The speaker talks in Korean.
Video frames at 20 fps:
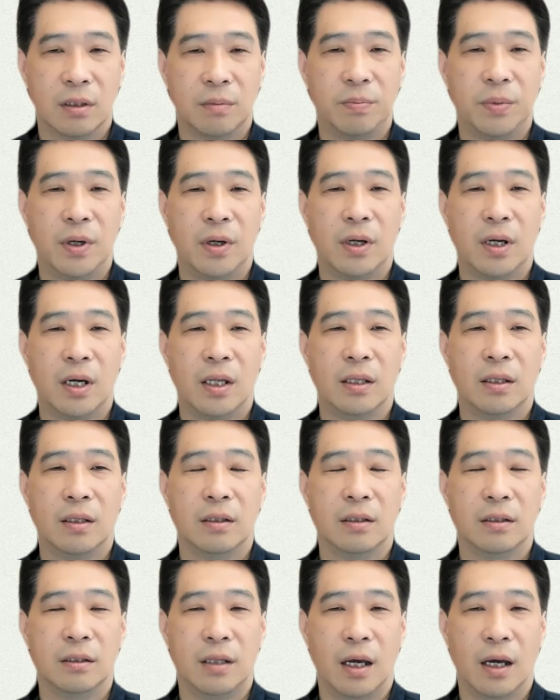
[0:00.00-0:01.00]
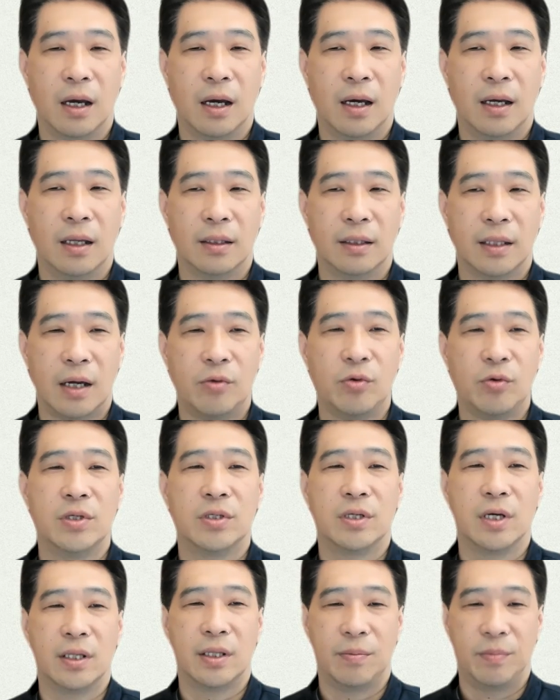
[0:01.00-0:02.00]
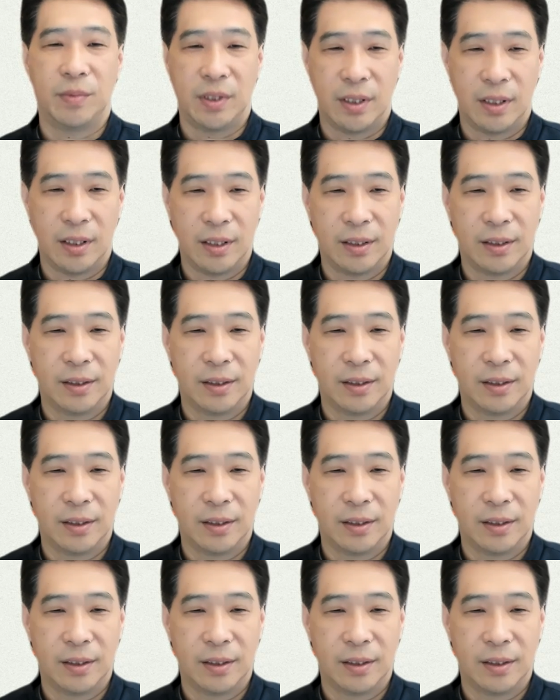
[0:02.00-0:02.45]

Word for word: 특별한 은혜가 따로 있어야 됩니다.